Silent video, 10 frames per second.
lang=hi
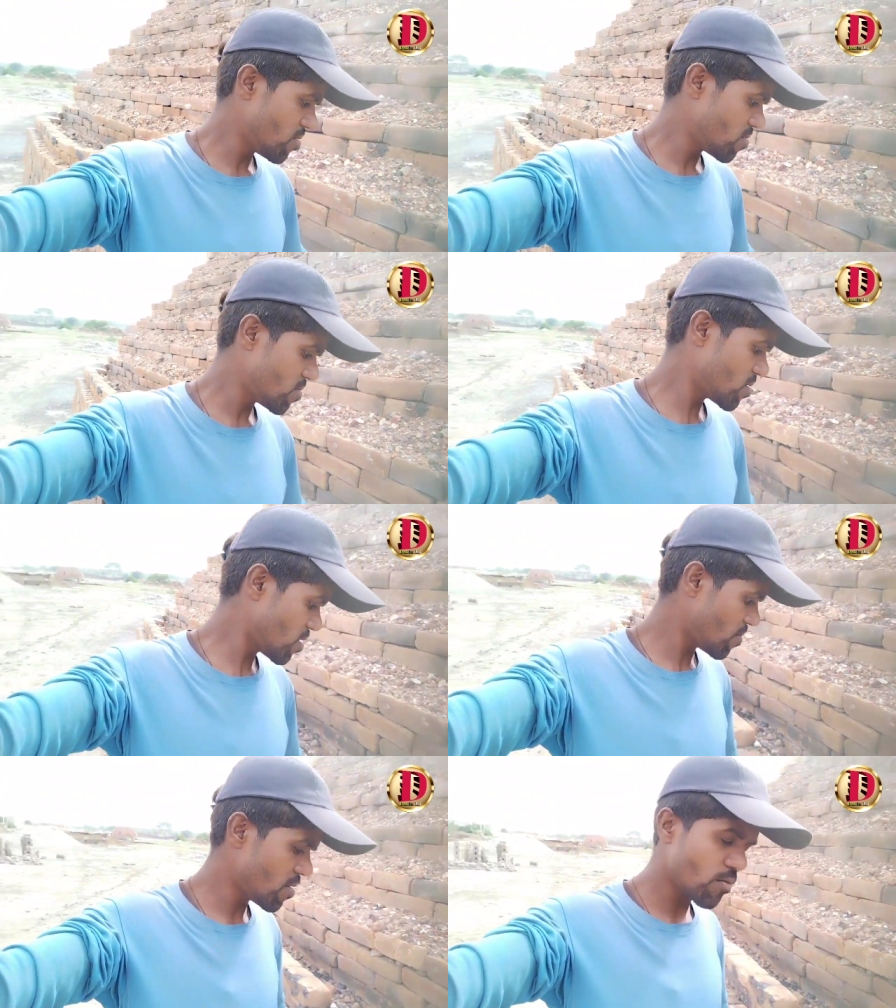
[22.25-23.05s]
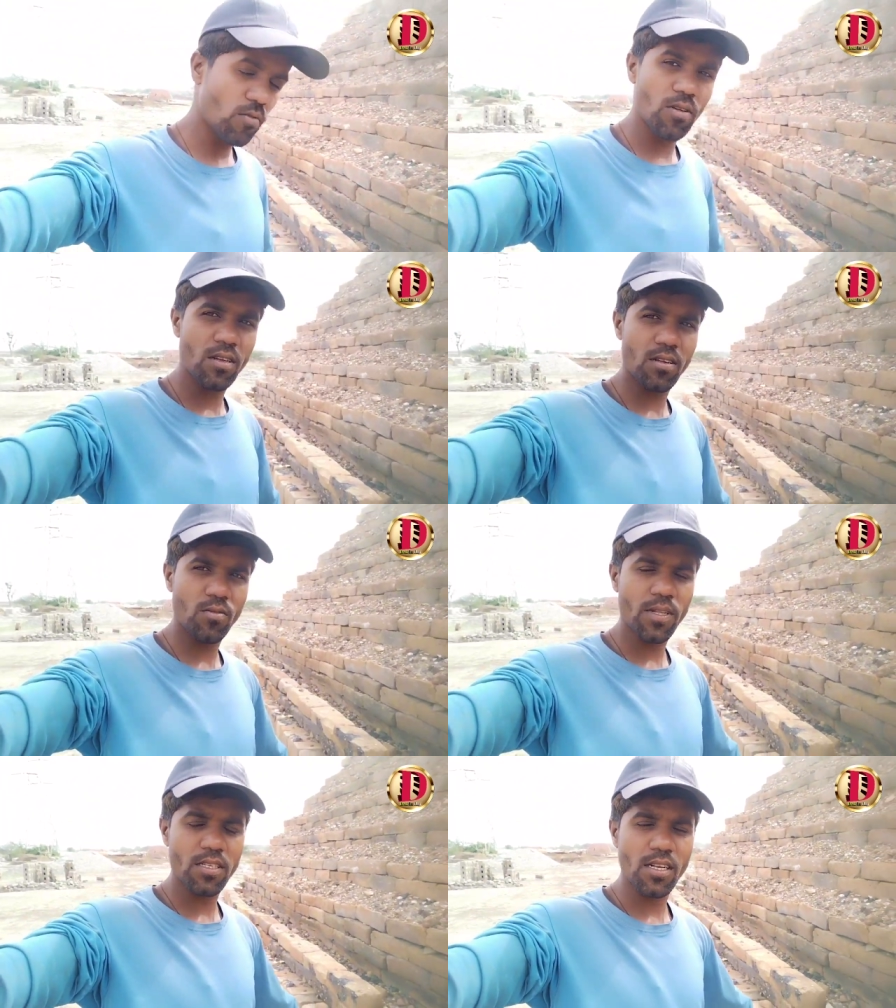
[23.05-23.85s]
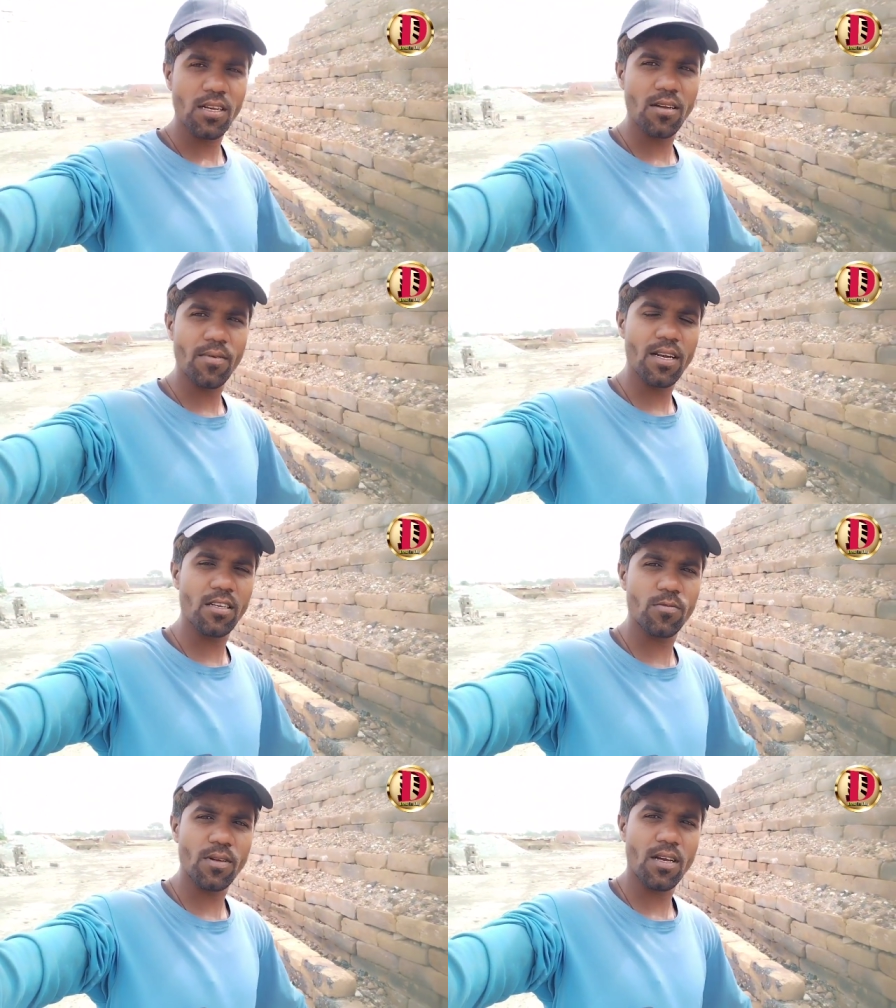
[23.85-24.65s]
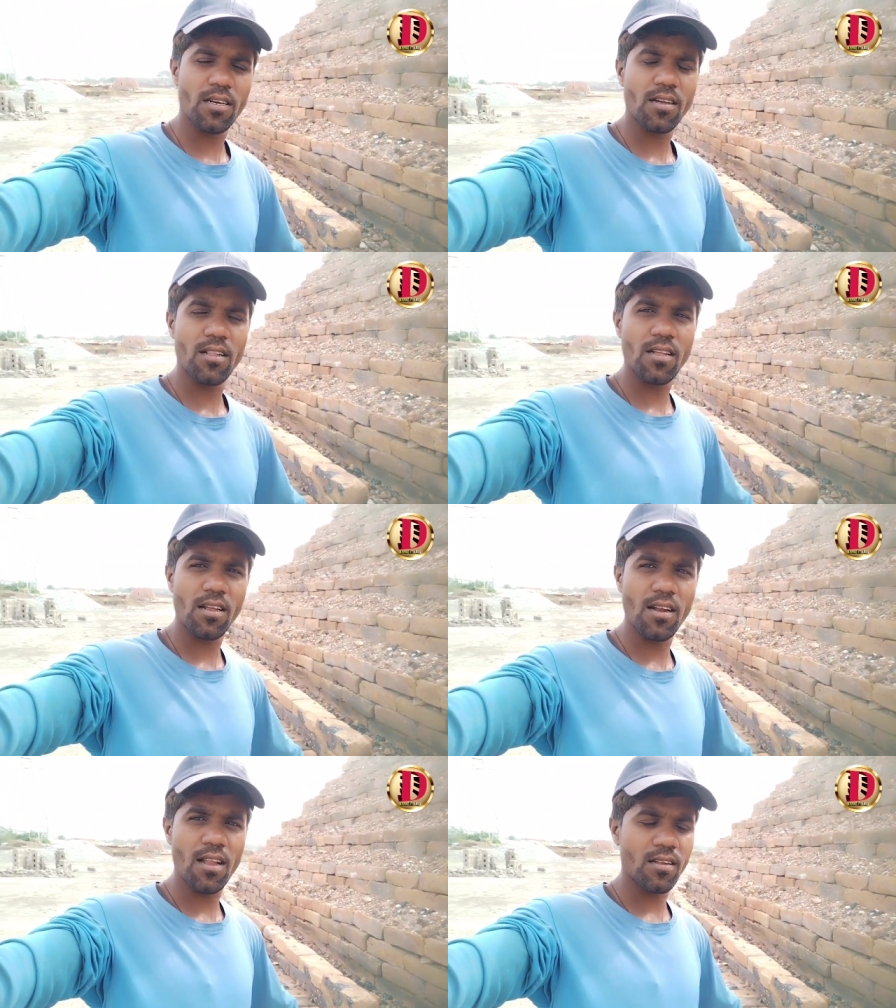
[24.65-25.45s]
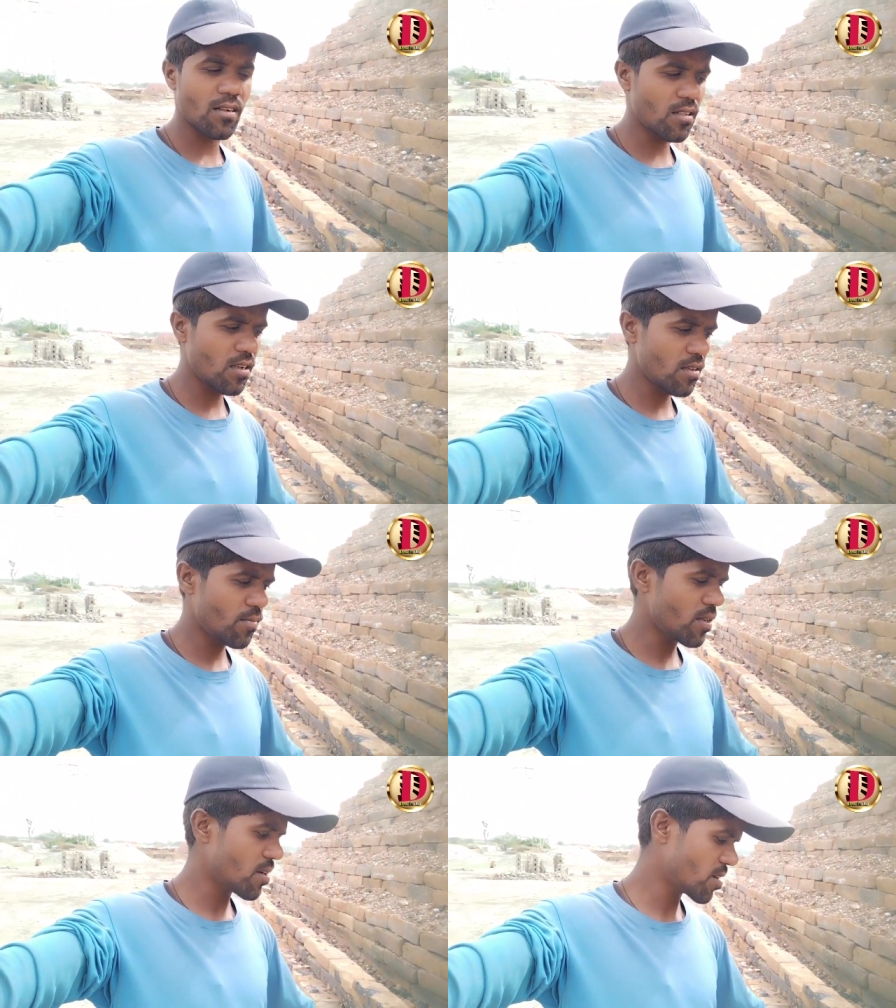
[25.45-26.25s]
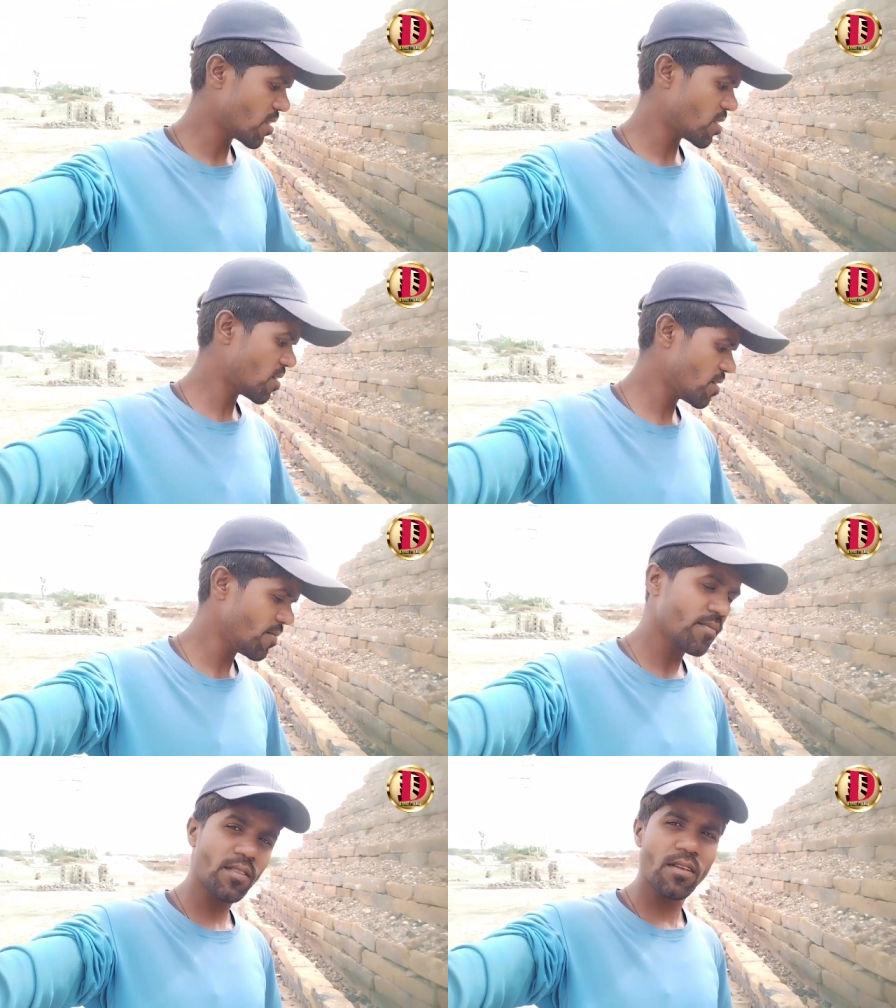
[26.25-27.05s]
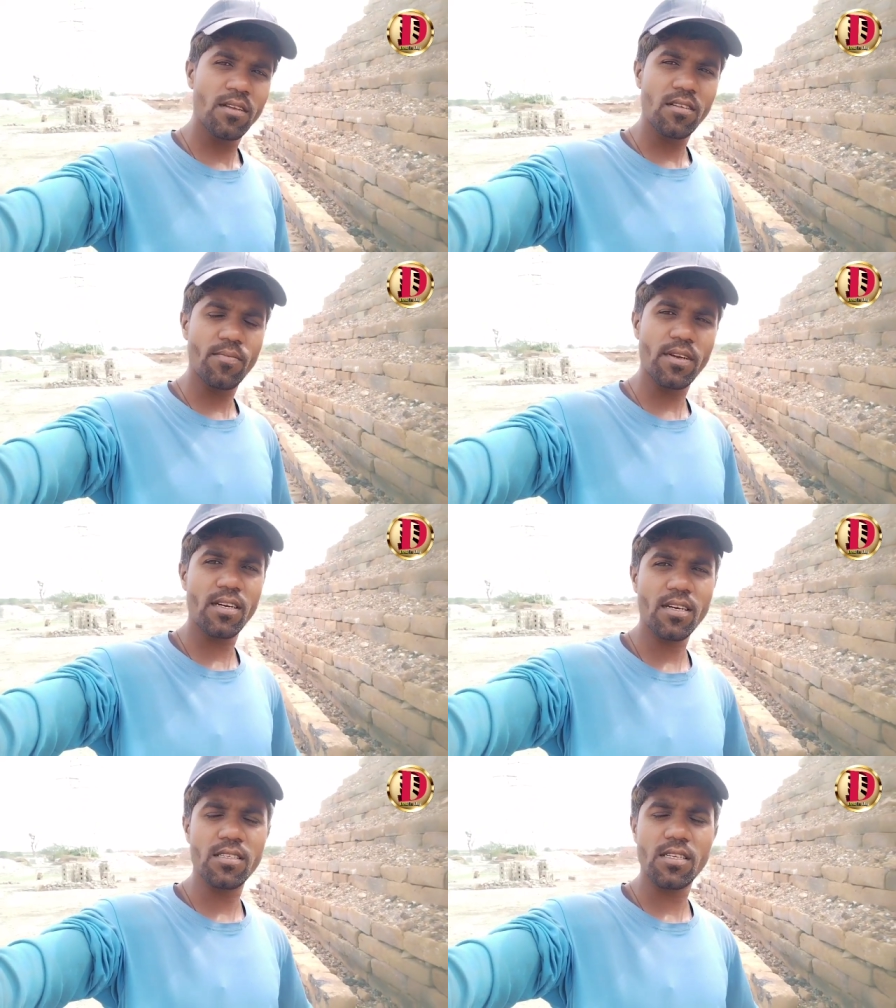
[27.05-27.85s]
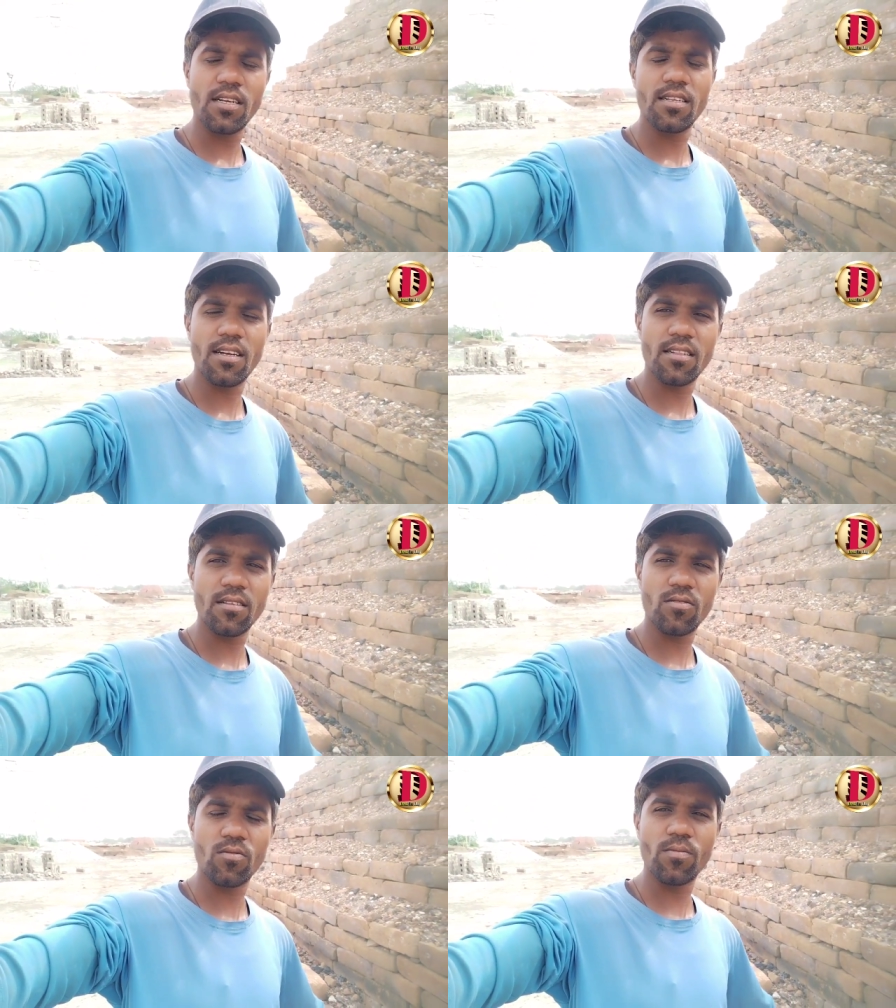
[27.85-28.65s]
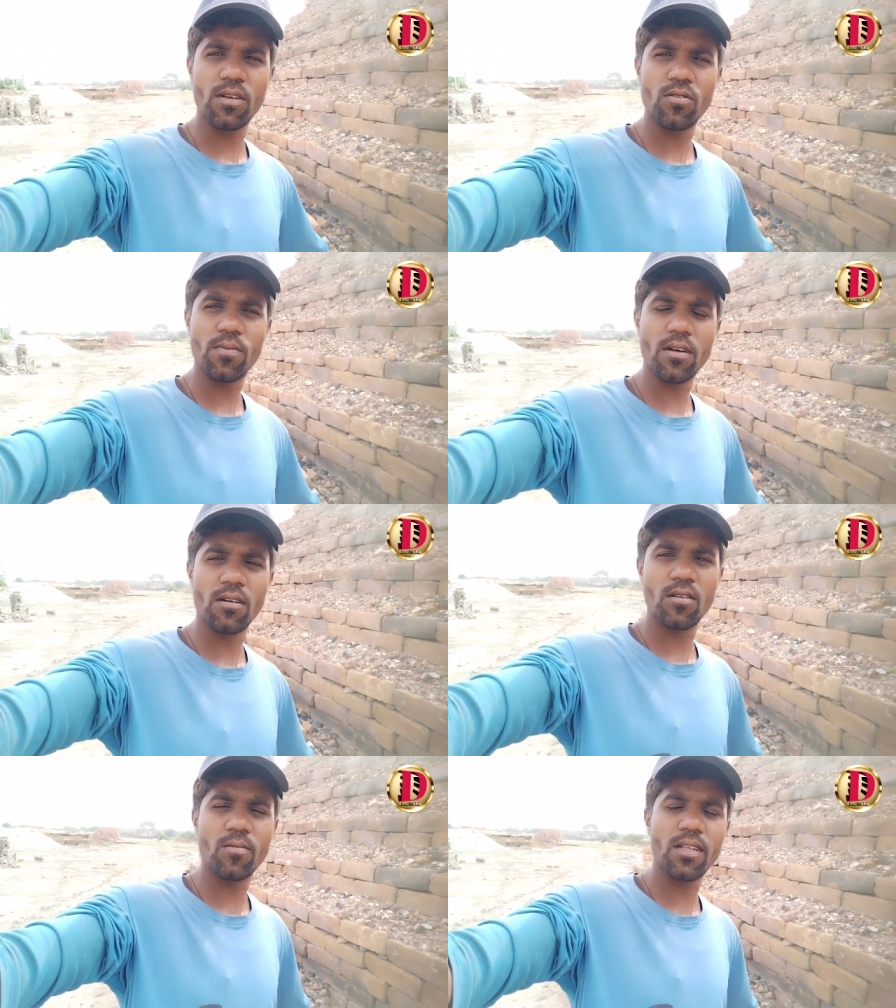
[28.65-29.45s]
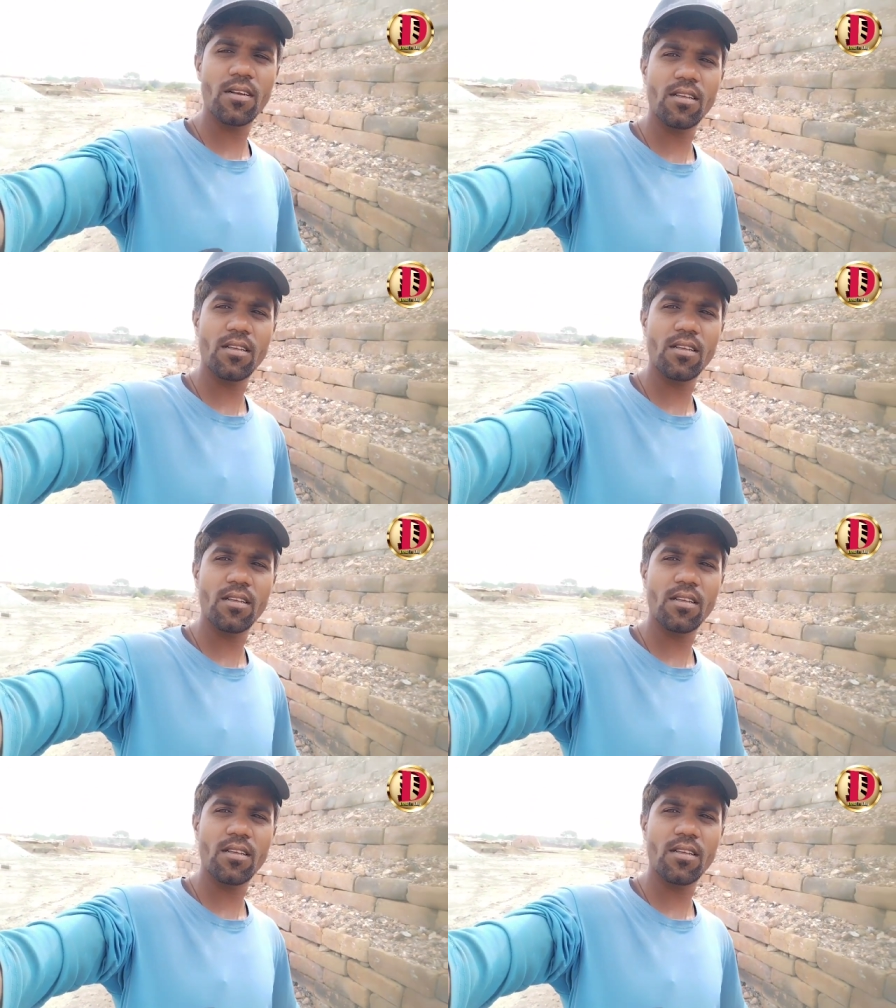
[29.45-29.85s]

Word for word: और अभी हम खोलेंगे तो पता चलेगा कि माल किस प्रकार निकलता है लाल निकलता है या पीला निकलता है या फिर ईंट कच्ची रह जाती है तो वीडियो पर कंटिन्यू बने रहिए